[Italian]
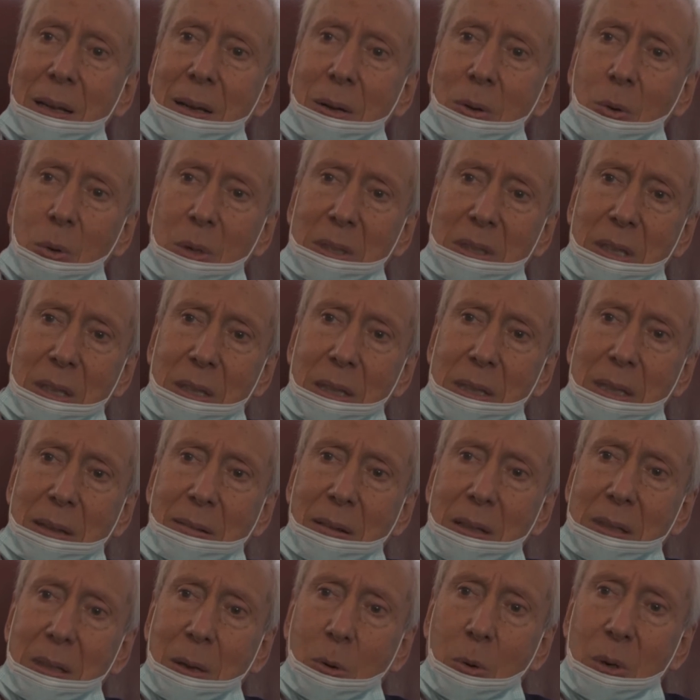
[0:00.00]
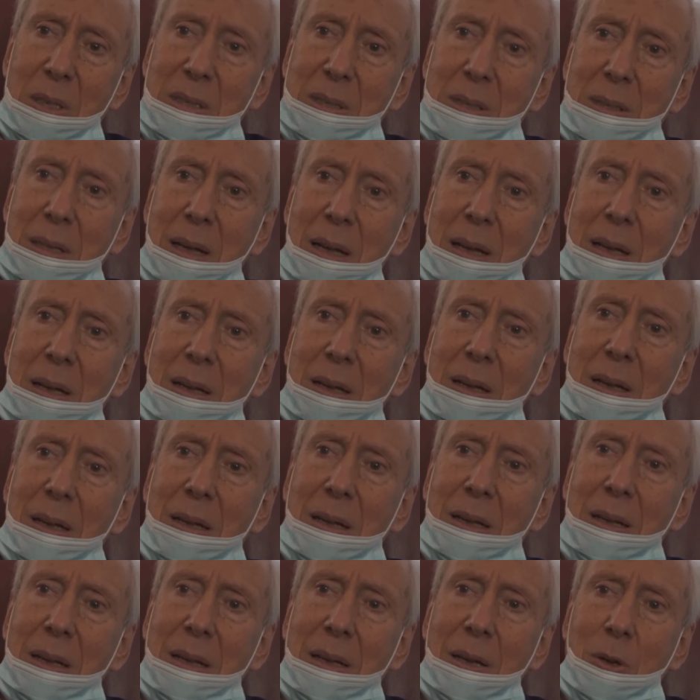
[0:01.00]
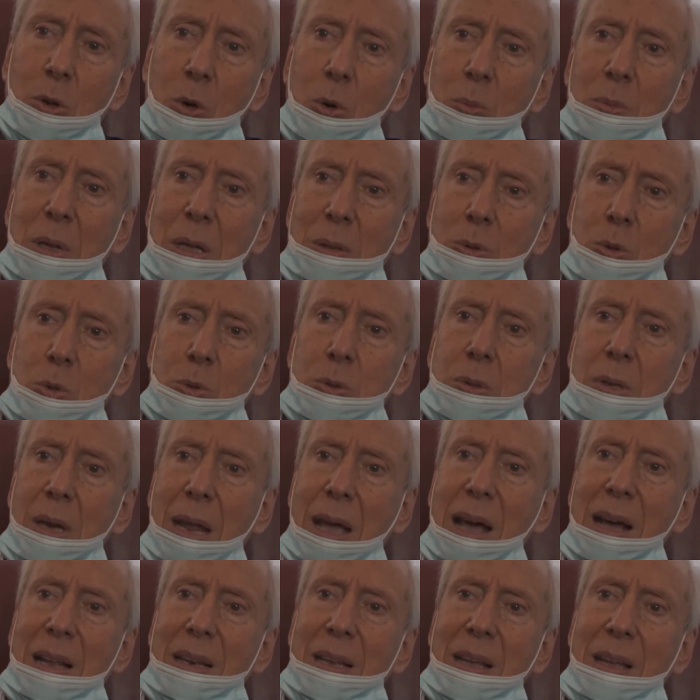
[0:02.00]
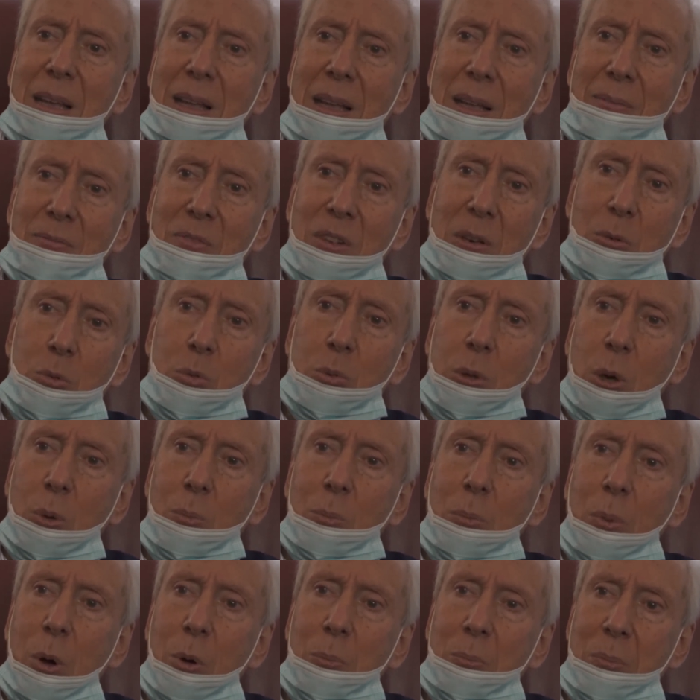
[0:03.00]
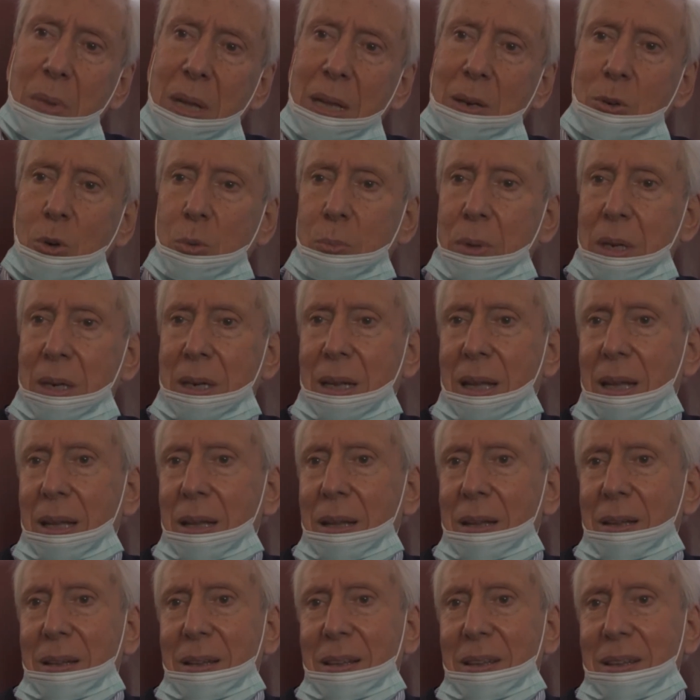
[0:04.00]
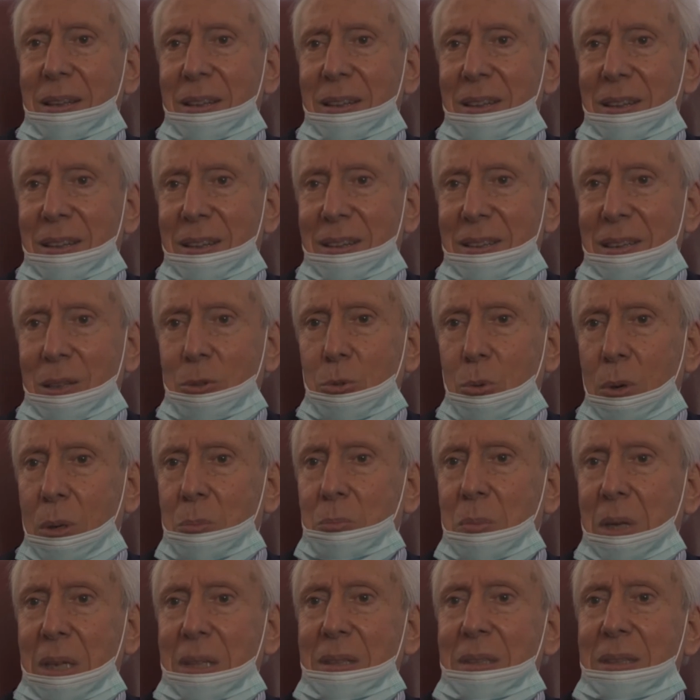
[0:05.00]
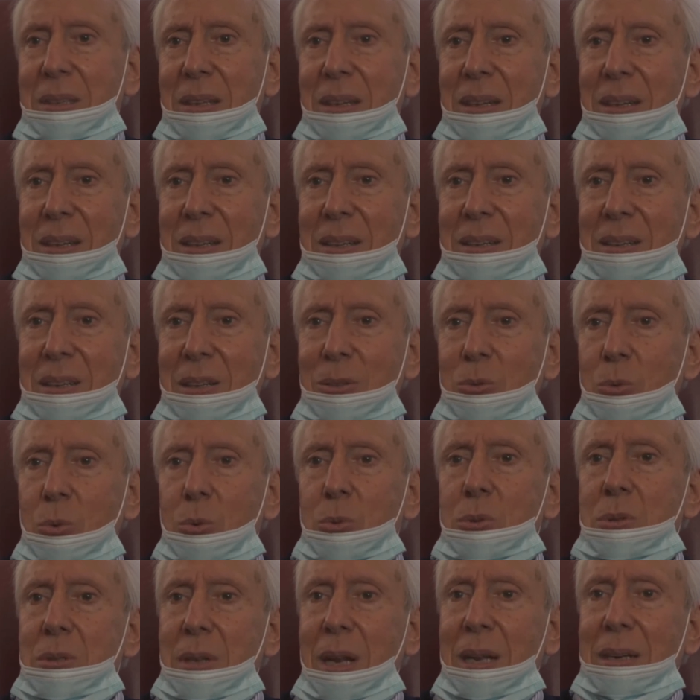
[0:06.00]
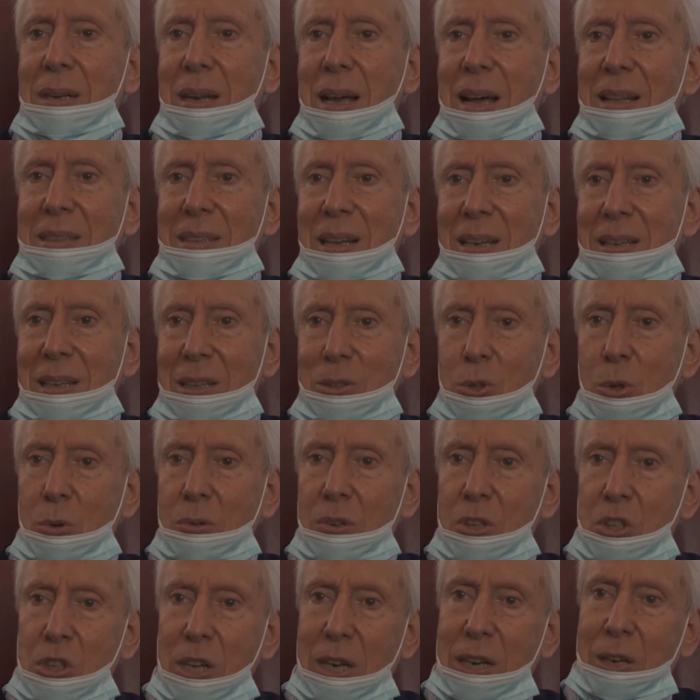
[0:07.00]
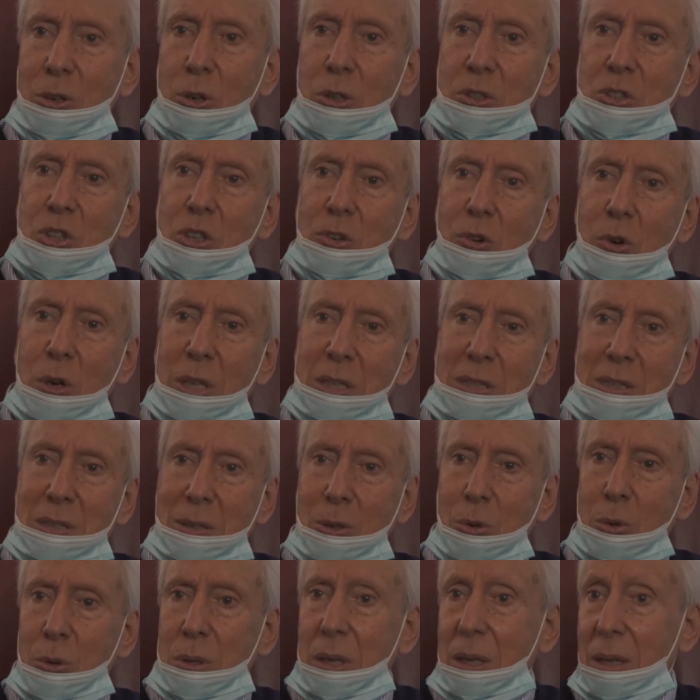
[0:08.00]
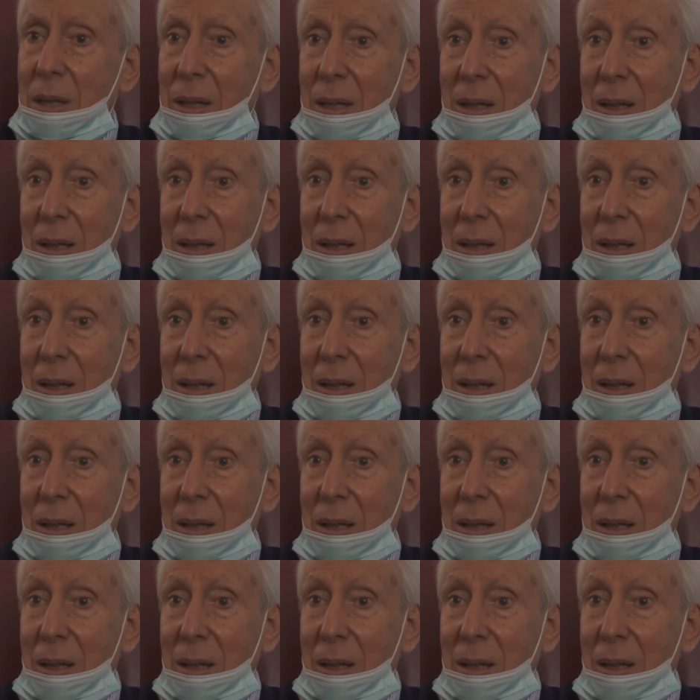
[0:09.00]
quantitativa di questa eh, economia industriale è venuta un po' meno perché eh, naturalmente l'industria è nata laddove c'erano agevolazioni